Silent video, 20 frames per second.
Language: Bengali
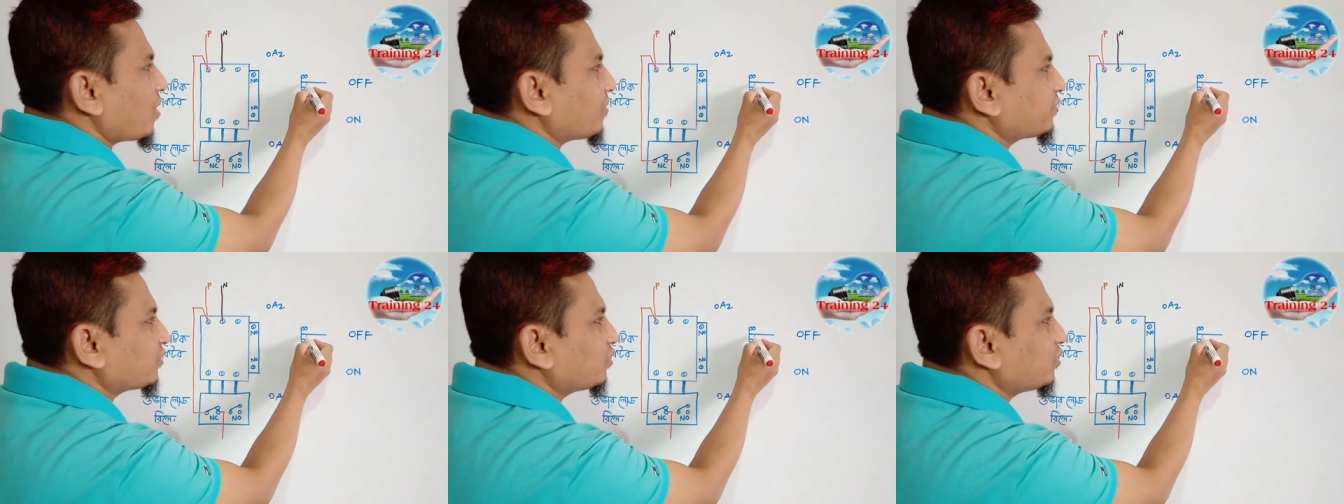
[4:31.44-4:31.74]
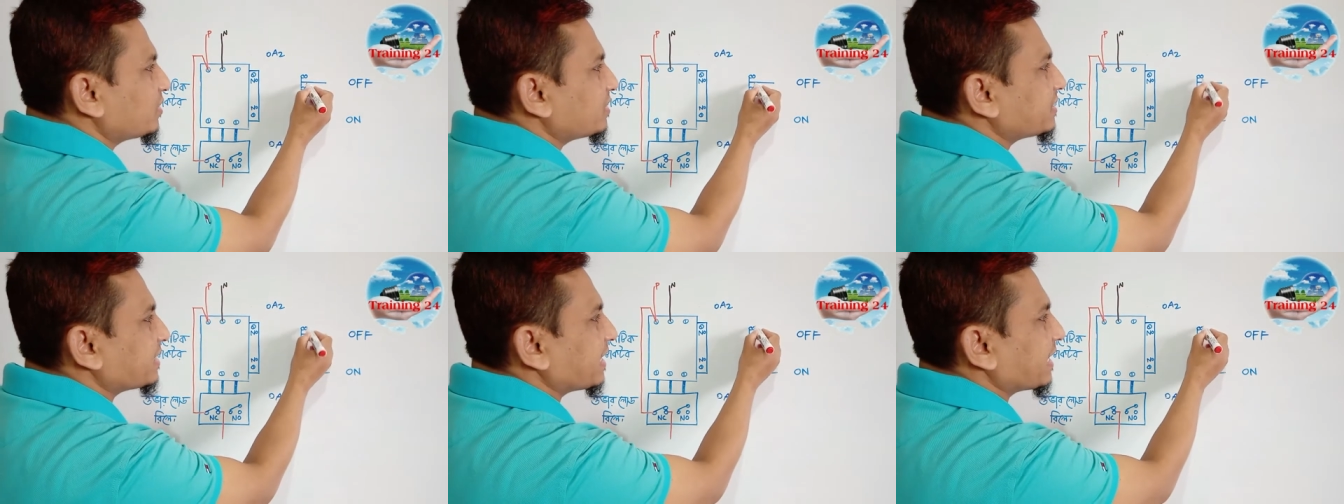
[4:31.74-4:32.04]
অফ
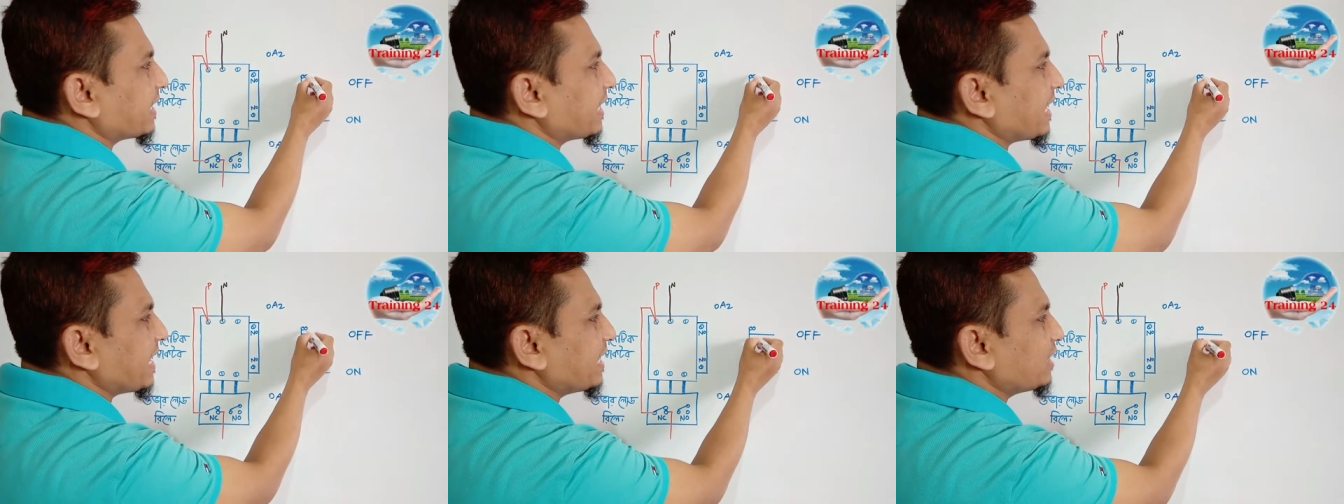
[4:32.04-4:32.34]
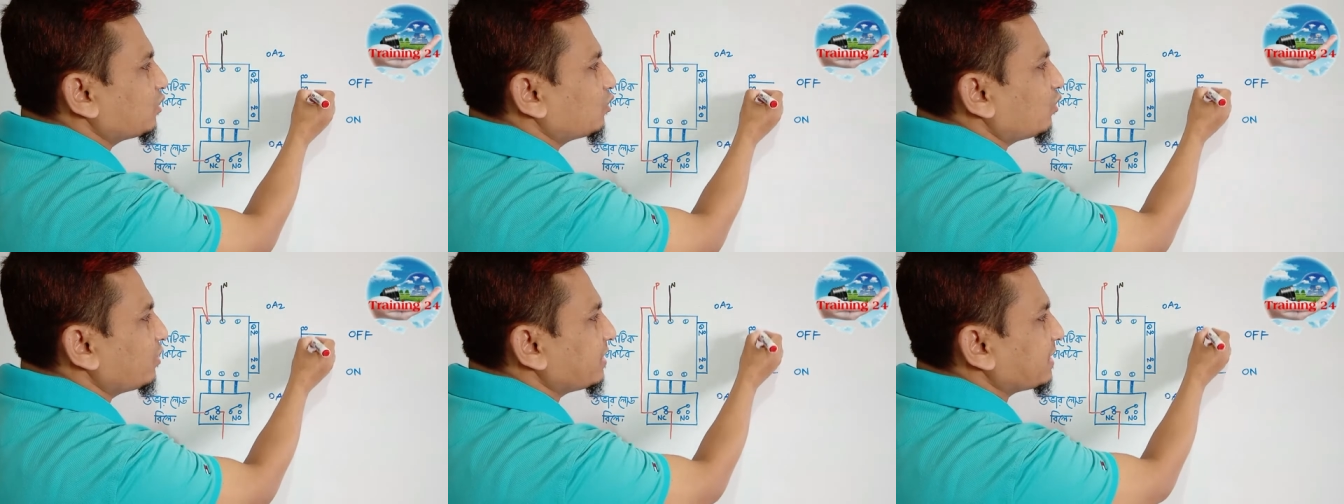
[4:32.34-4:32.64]
সুইচের
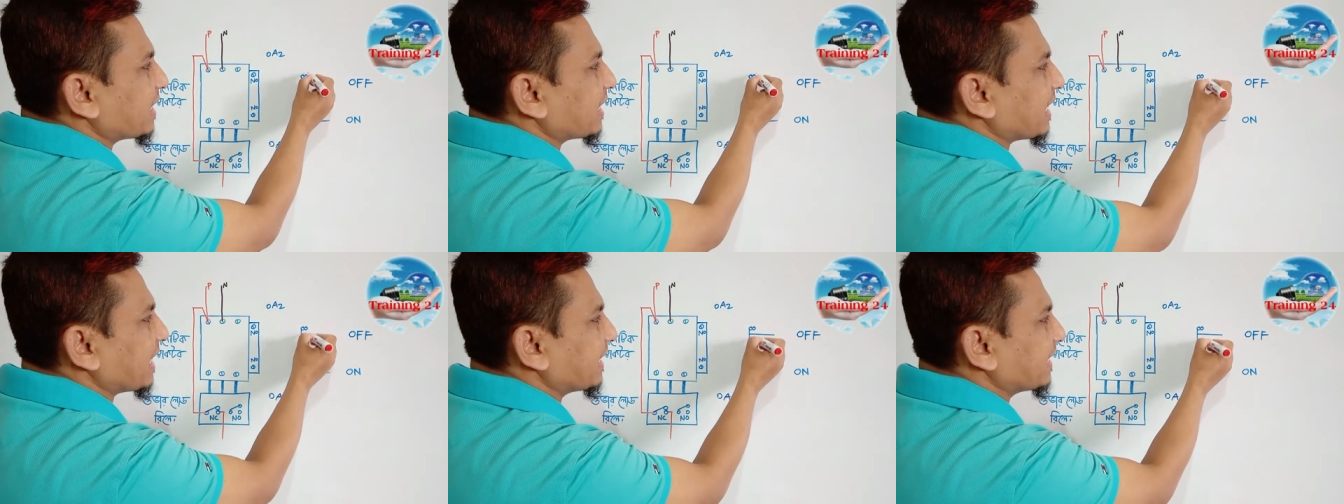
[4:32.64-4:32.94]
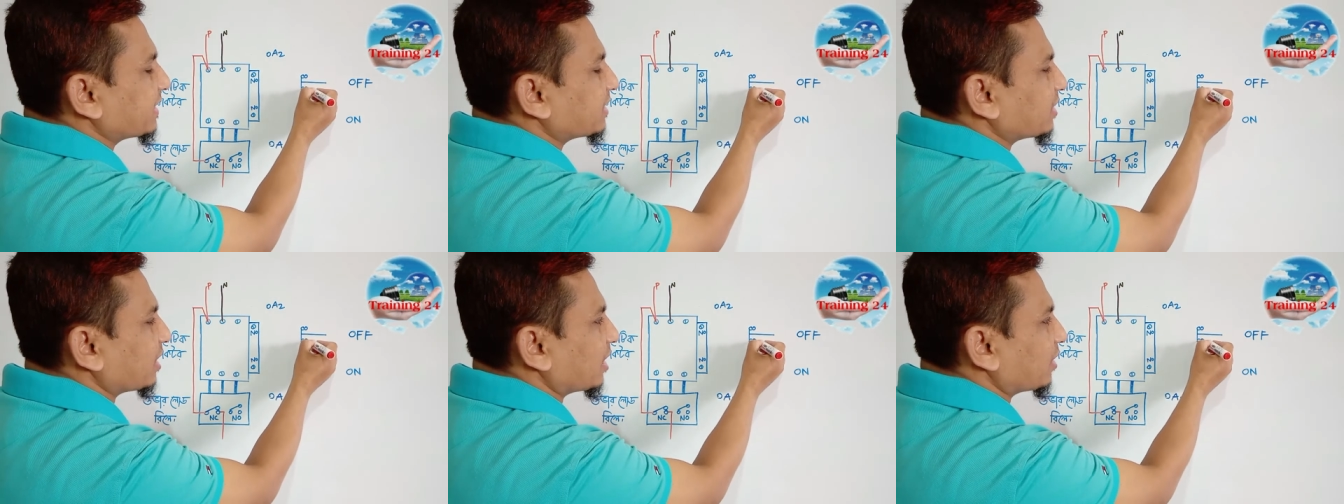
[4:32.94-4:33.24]
এই দুইটা
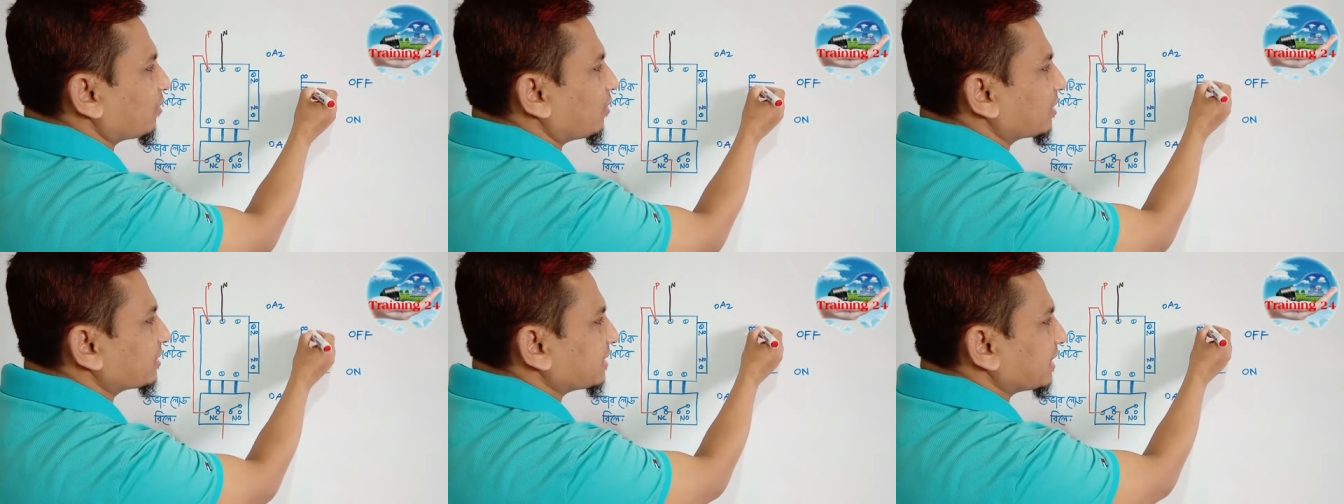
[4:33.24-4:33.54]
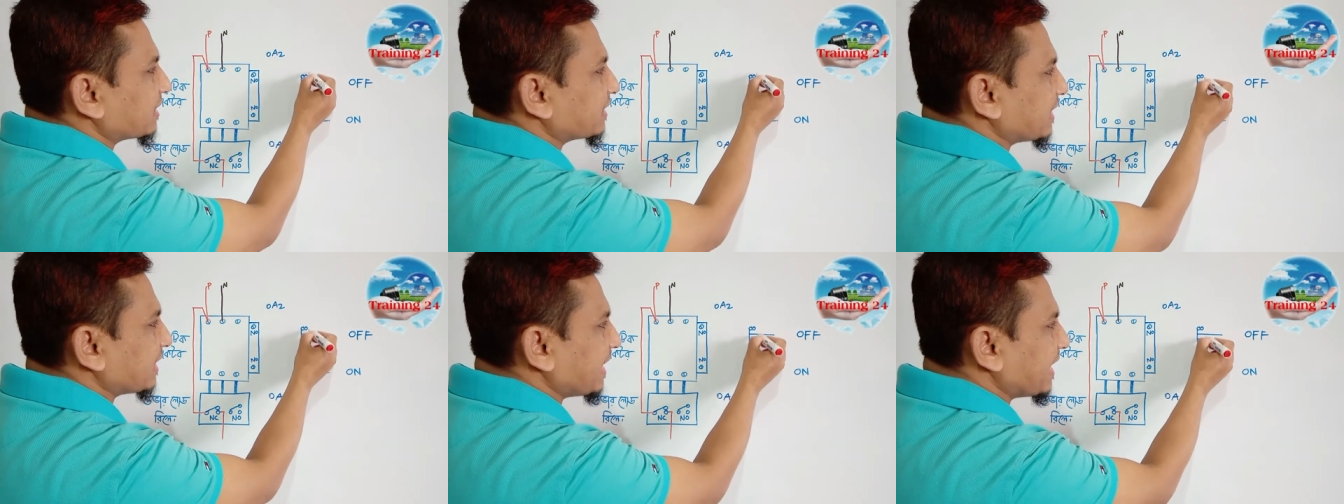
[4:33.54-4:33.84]
কানেক্টার
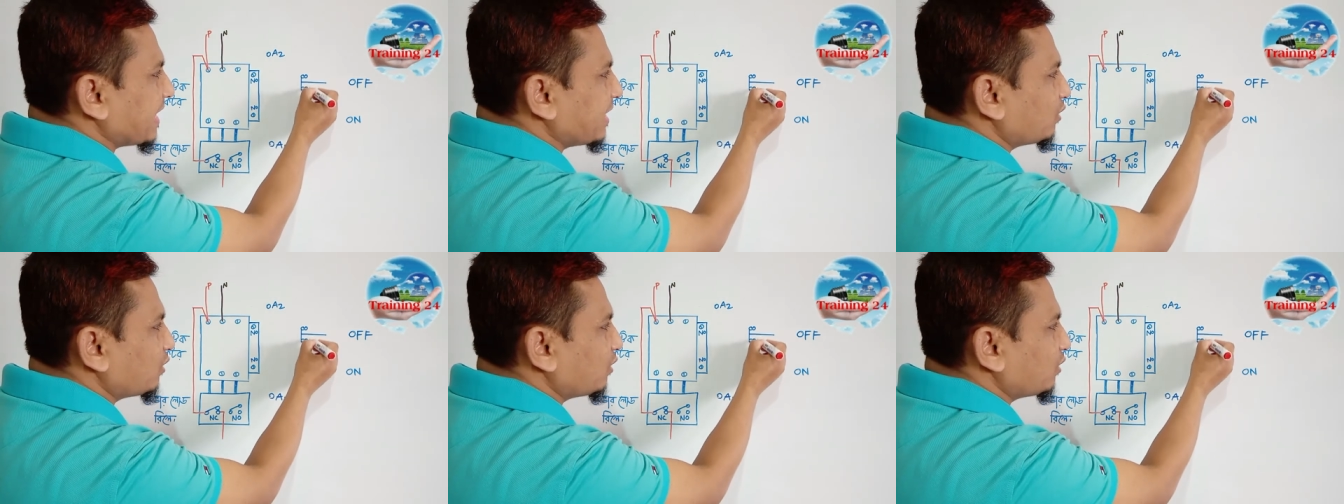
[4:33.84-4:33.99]
অর্থাৎ